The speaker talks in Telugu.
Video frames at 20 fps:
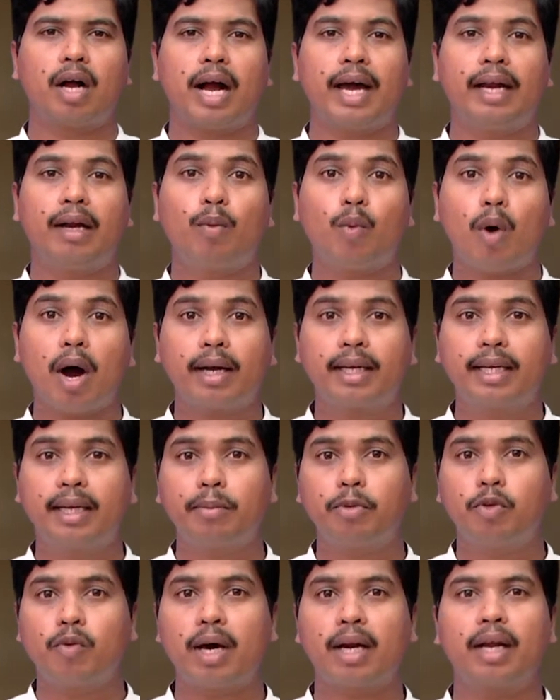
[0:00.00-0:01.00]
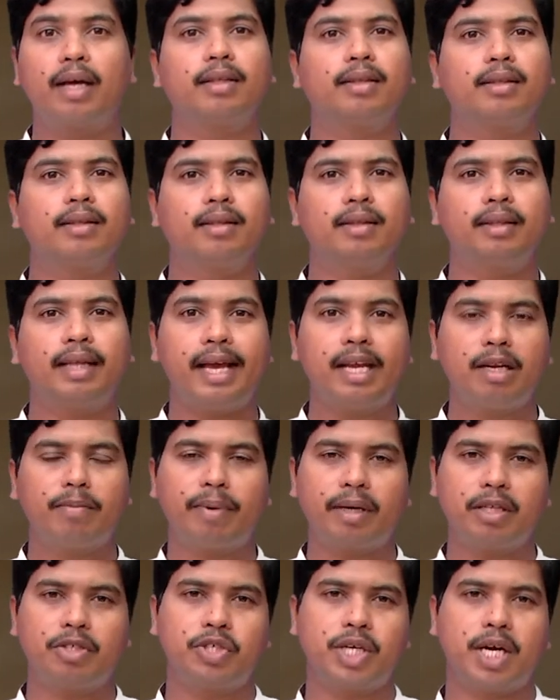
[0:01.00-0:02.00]
అనే వాక్యం ద్వారా
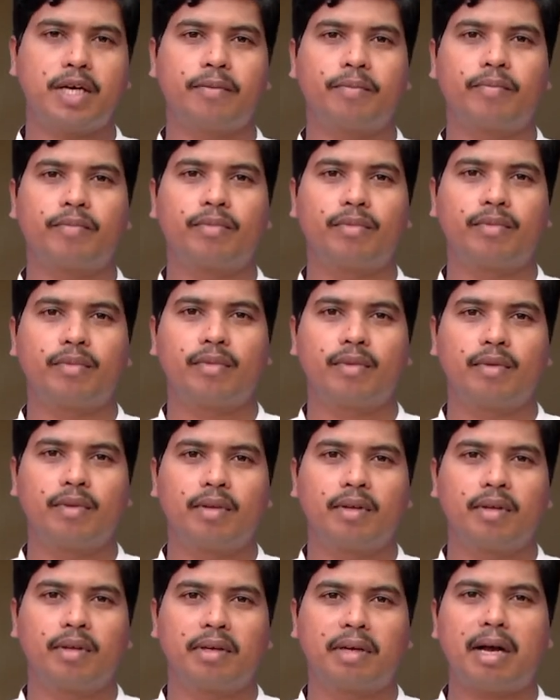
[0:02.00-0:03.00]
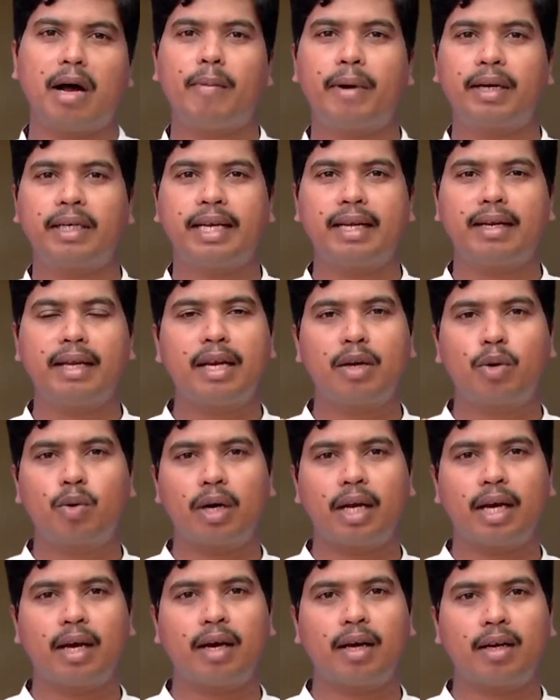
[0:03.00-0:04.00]
ధైర్యపరిచాడు కాబట్టి నేను
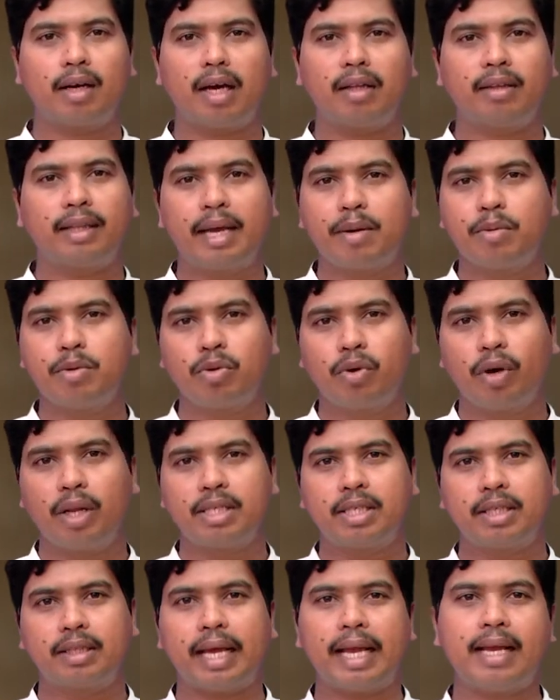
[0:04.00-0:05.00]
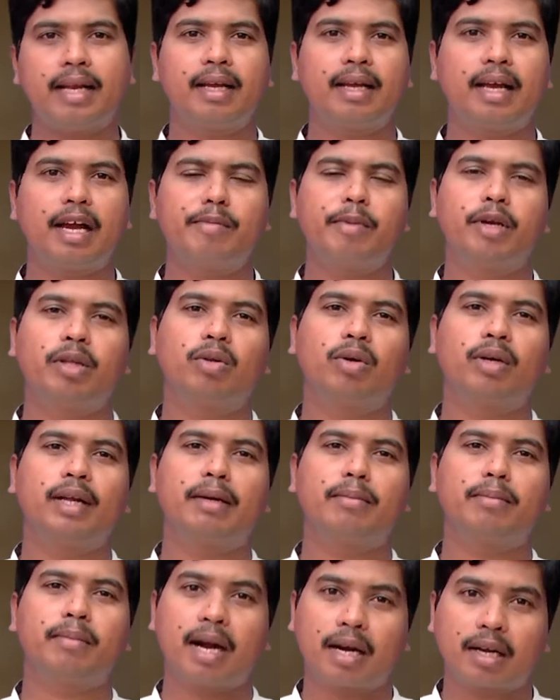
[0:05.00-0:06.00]
కూడా నా దేవుని గురించి ధైర్యంగా మీతో
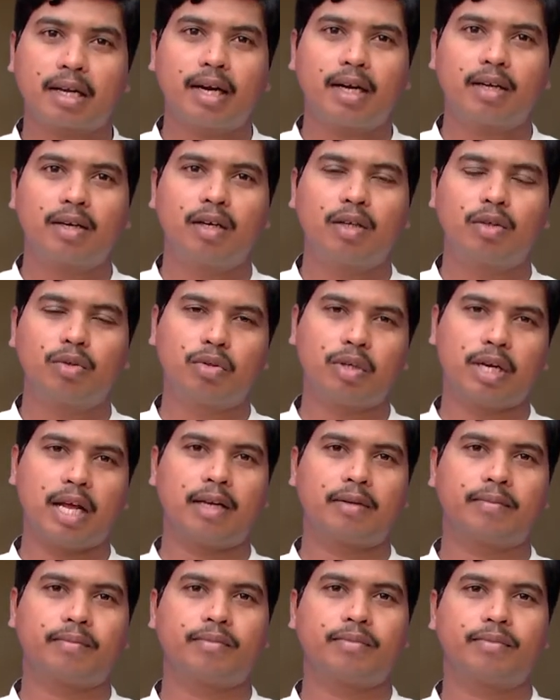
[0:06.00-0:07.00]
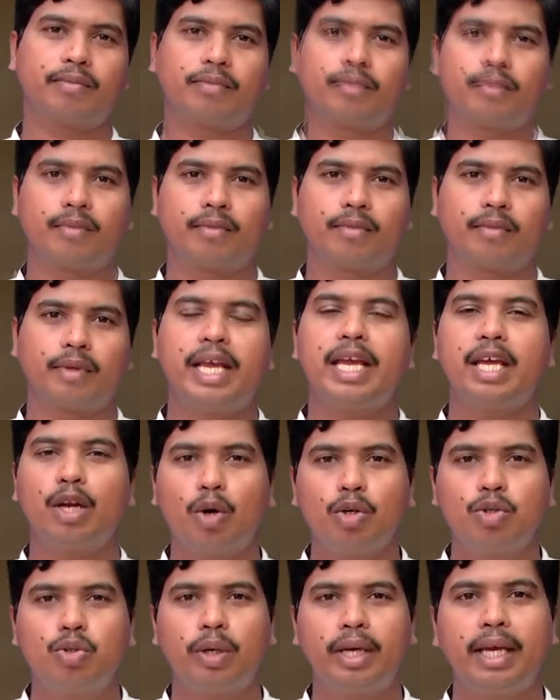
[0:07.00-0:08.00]
నేను మాట్లాడగలుగుతున్నాను
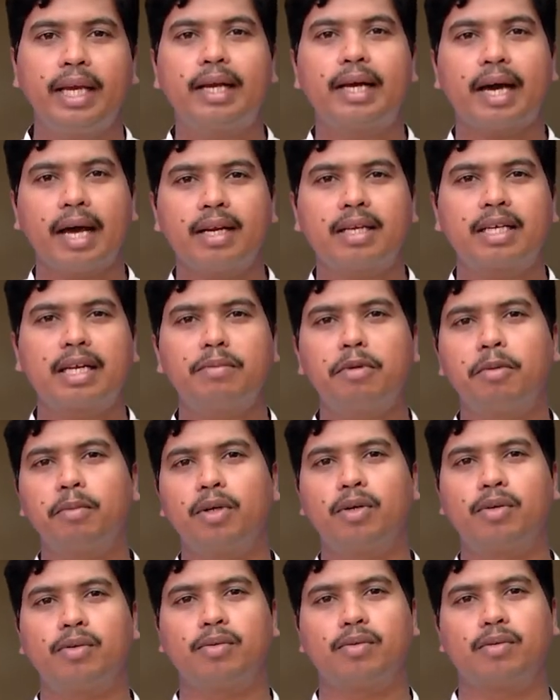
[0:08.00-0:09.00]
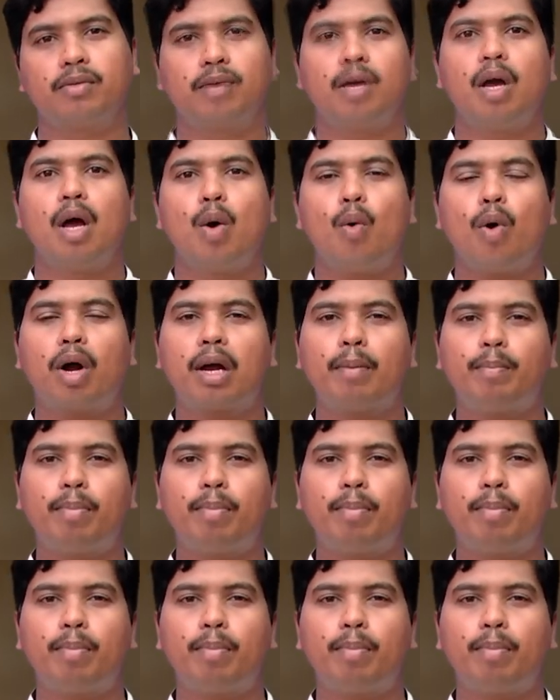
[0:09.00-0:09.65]
ఈరోజు ఈ కార్యక్రమంలో ఒక